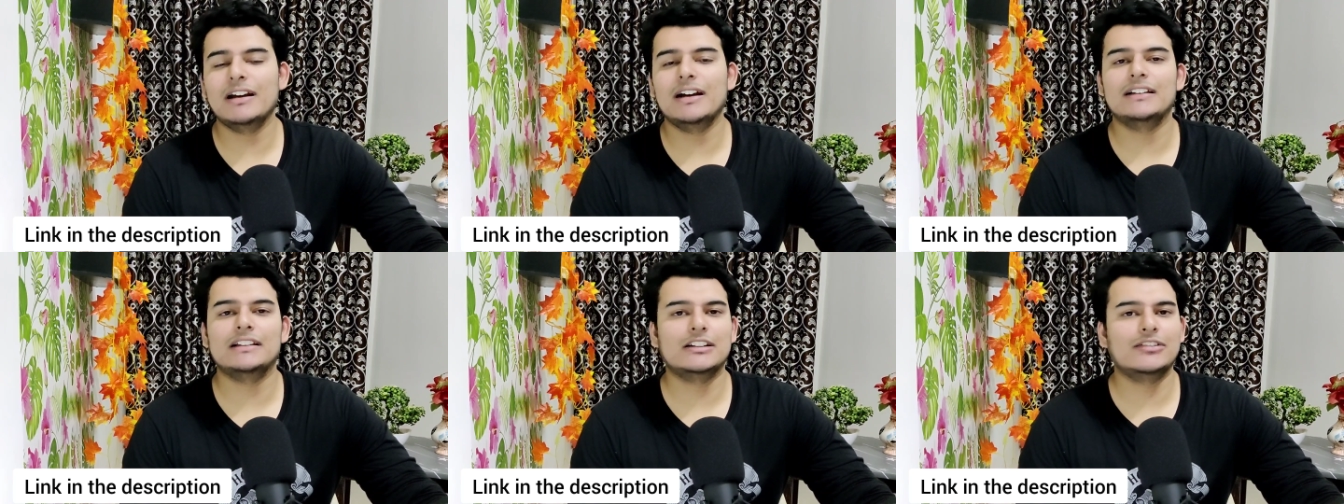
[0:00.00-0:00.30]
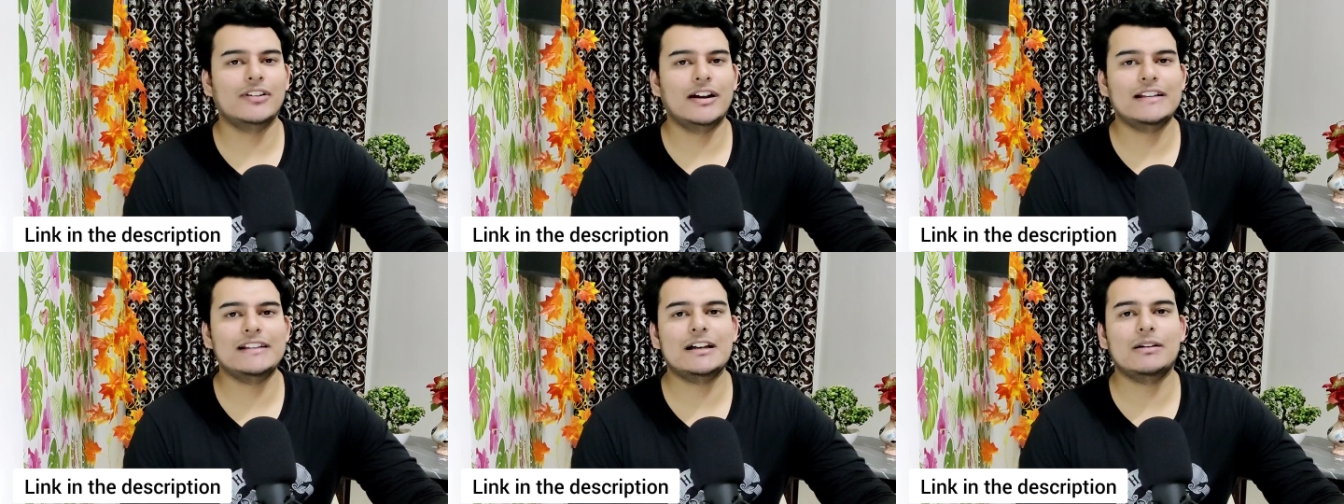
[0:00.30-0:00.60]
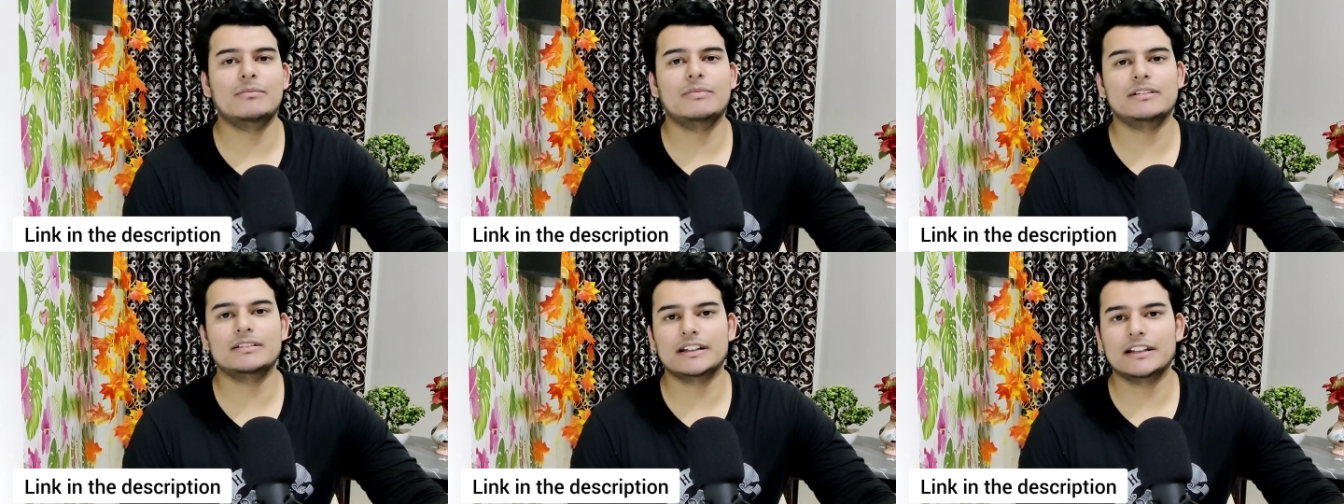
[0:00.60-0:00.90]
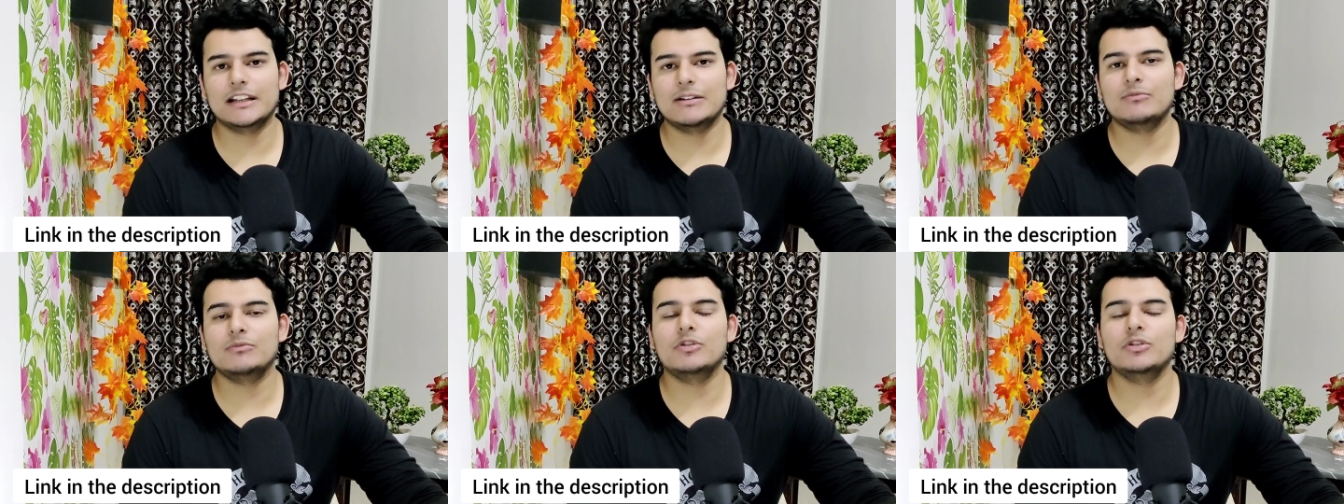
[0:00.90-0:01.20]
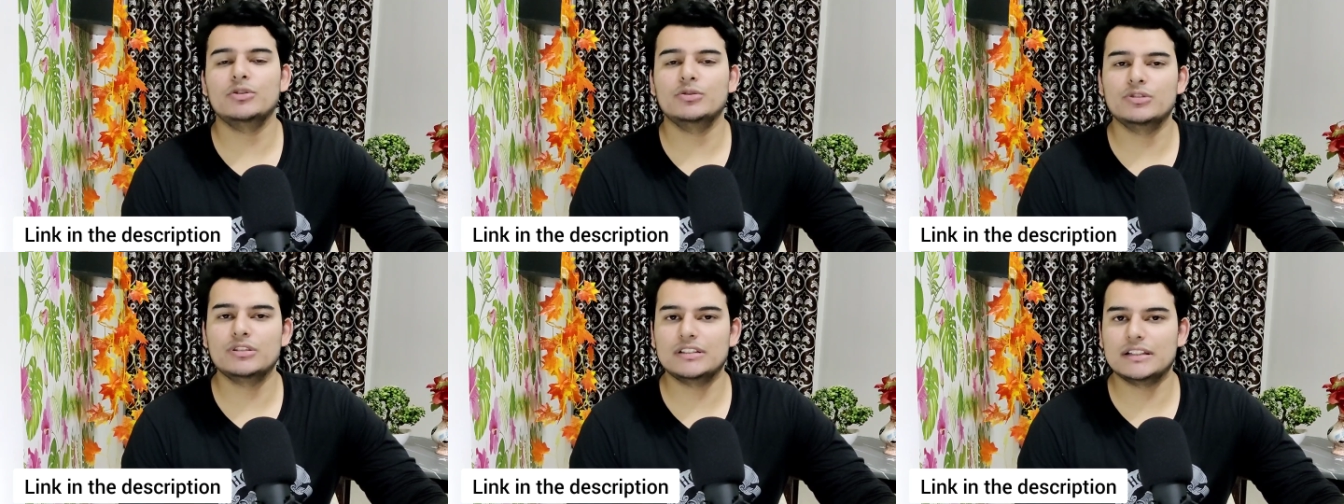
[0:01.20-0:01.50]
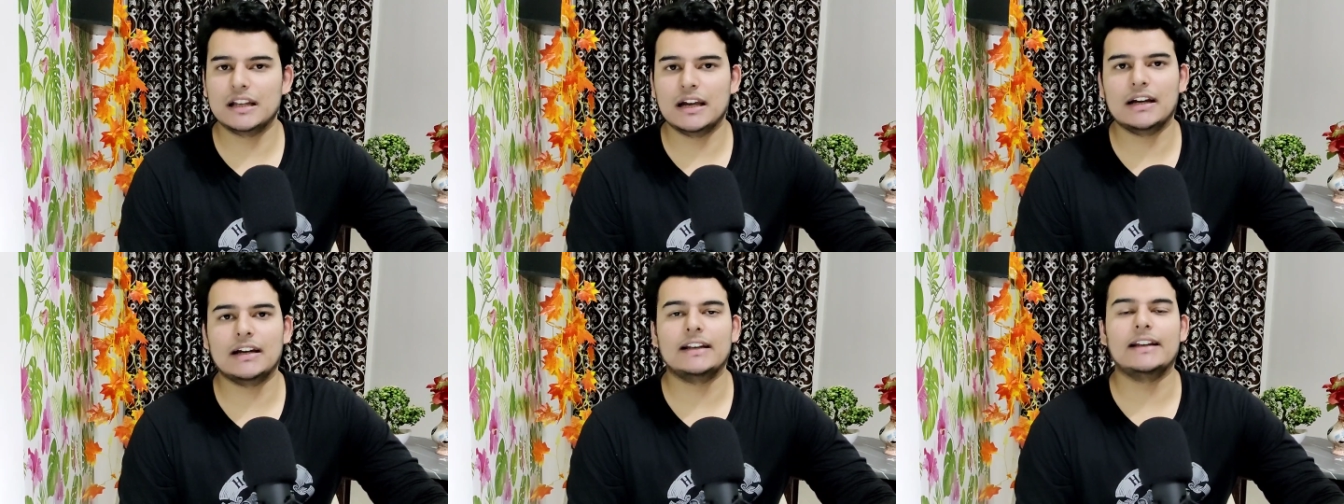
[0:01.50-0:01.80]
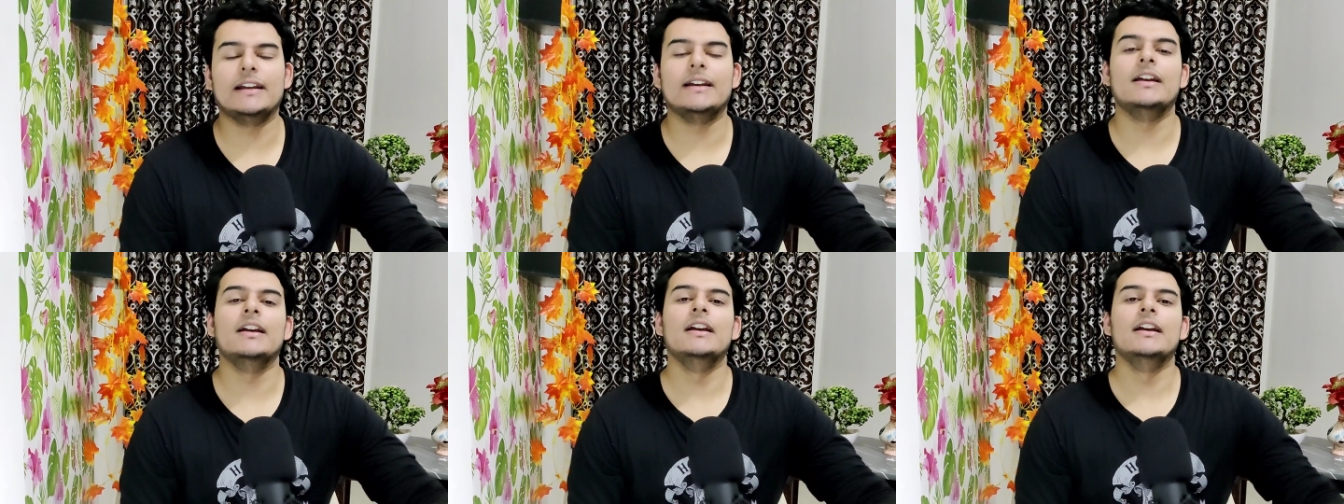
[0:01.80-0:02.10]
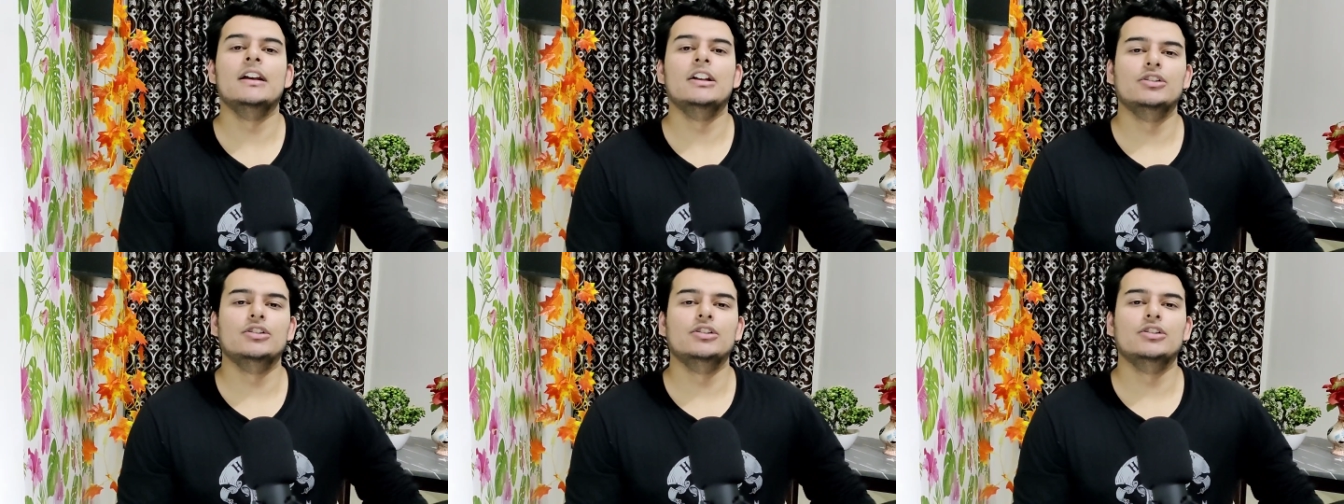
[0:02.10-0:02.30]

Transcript: में अदरवाइज़ आप इस क्रीम को यूज़ ना करें